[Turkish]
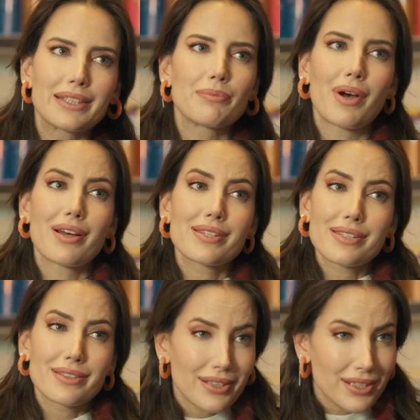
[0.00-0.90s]
dedim
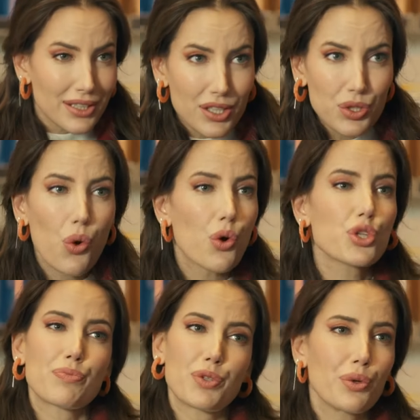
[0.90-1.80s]
aslında hiç
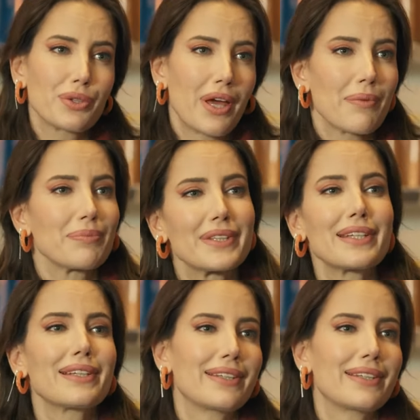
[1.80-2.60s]
hoş bir yöntem değil